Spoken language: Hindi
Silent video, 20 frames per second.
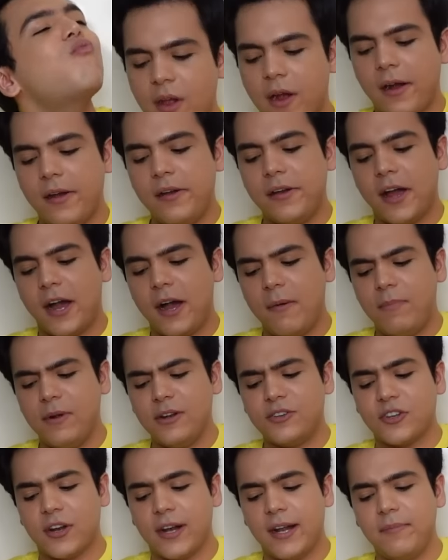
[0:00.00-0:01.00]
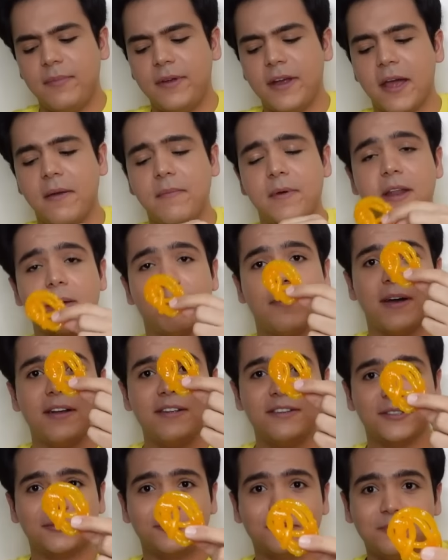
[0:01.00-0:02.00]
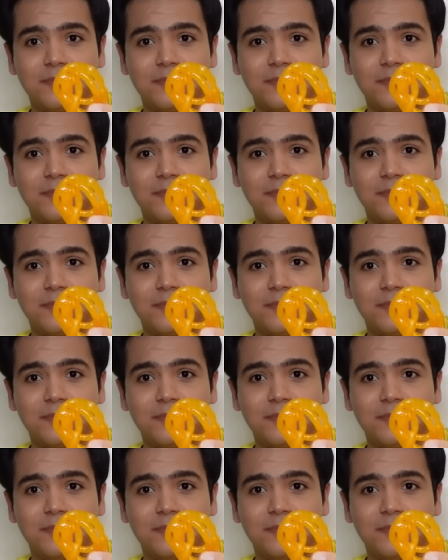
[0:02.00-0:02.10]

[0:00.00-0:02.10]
एंड यहाँ पर जलेबी है मेरे पास